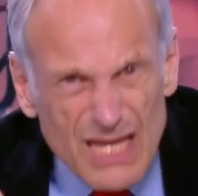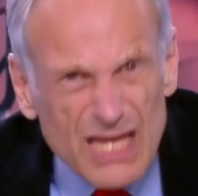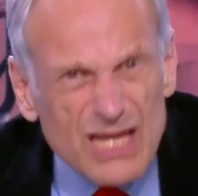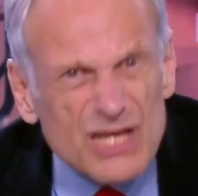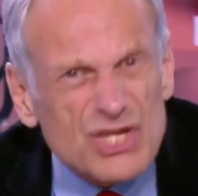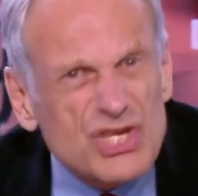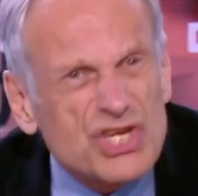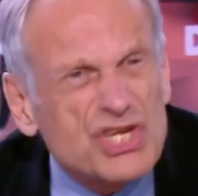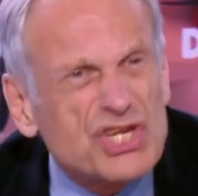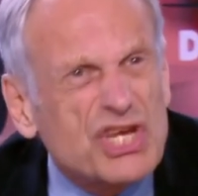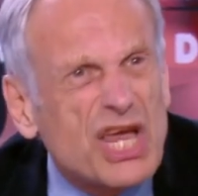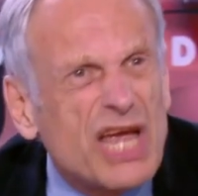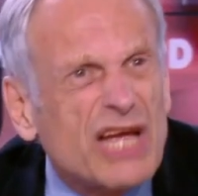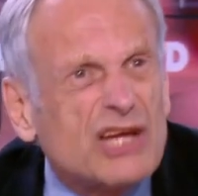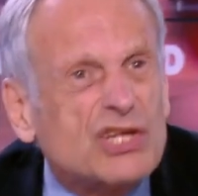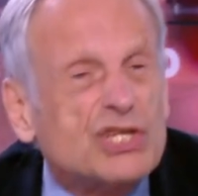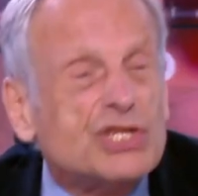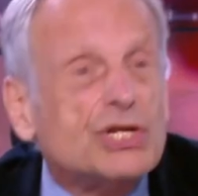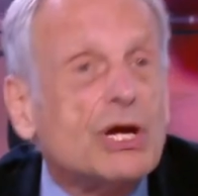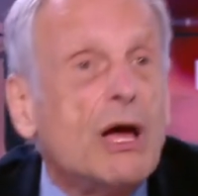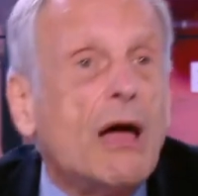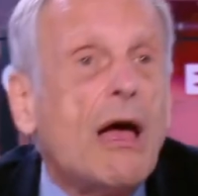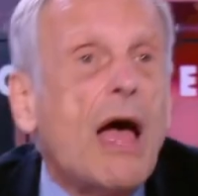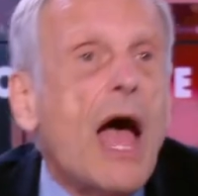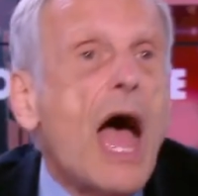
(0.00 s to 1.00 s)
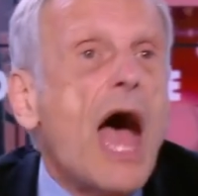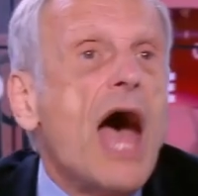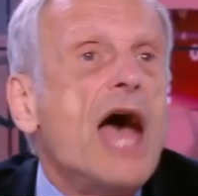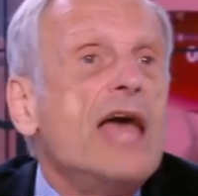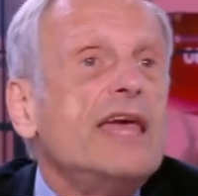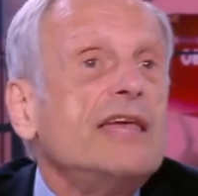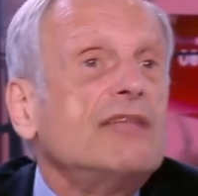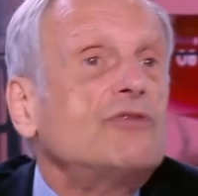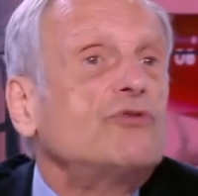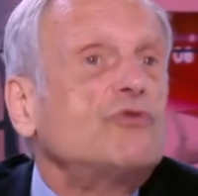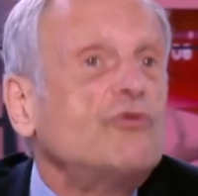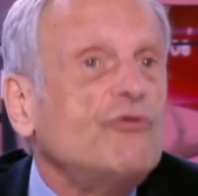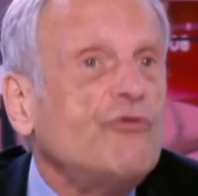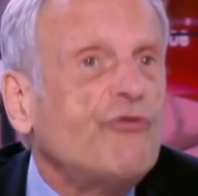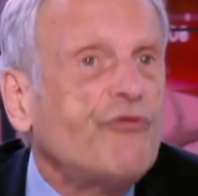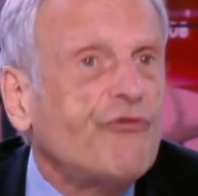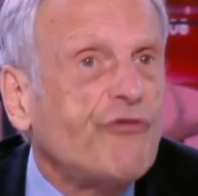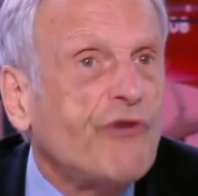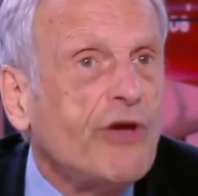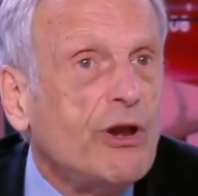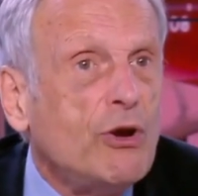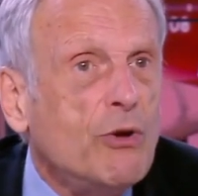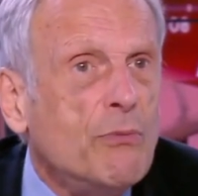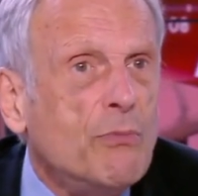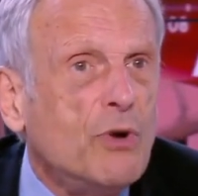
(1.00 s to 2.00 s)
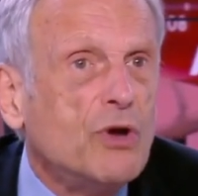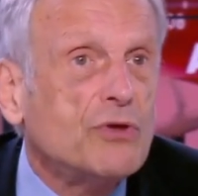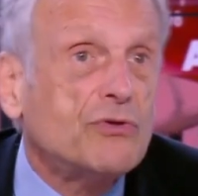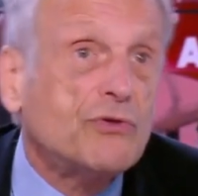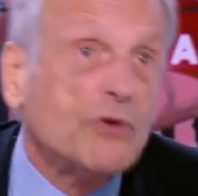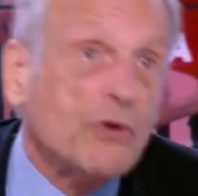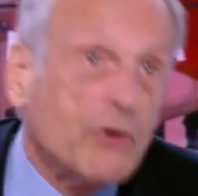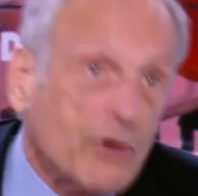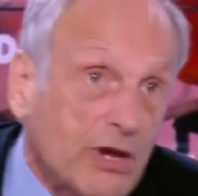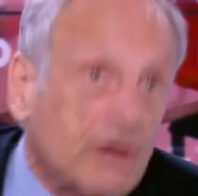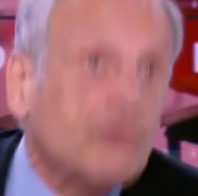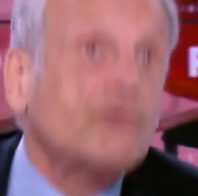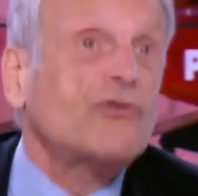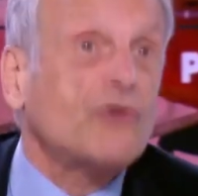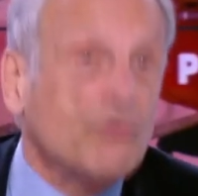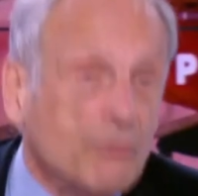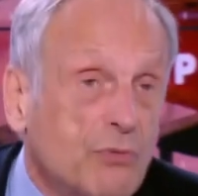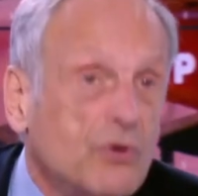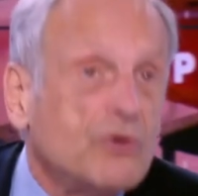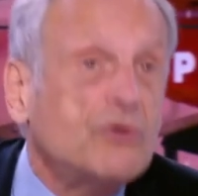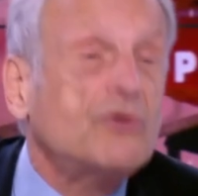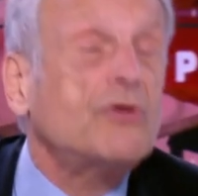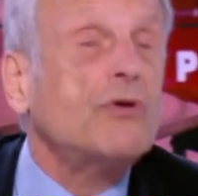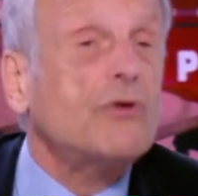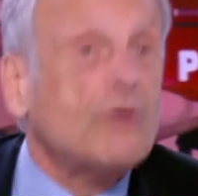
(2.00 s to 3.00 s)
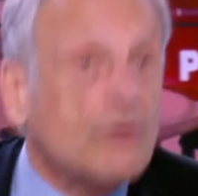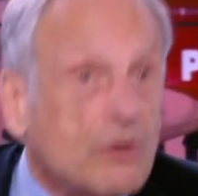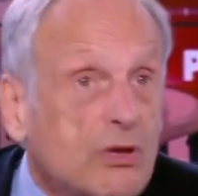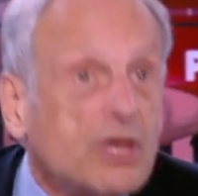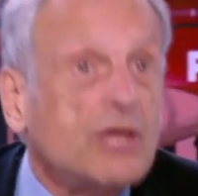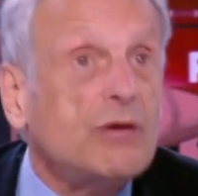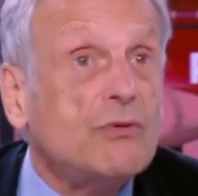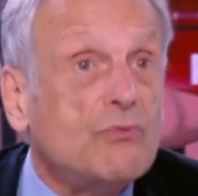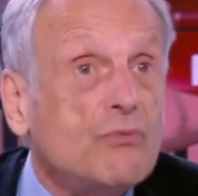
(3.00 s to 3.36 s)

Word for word: cherche à étouffer le moteur et ce moteur qui,